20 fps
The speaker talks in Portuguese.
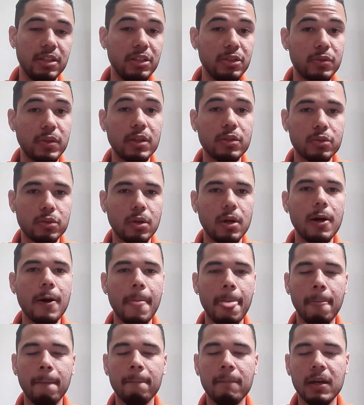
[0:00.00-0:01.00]
Isso é só
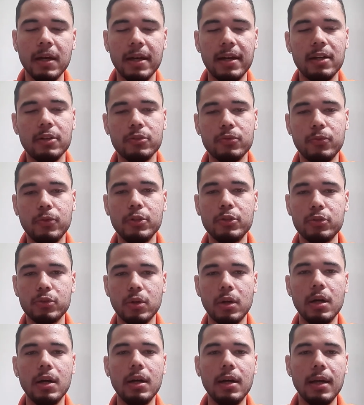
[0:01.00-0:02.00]
era foi
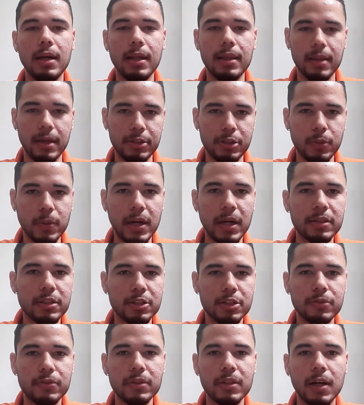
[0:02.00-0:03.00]
só nas quartas
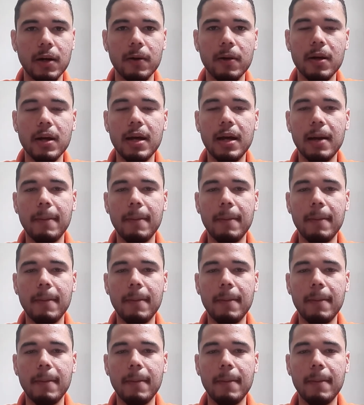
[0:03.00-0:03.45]
de final.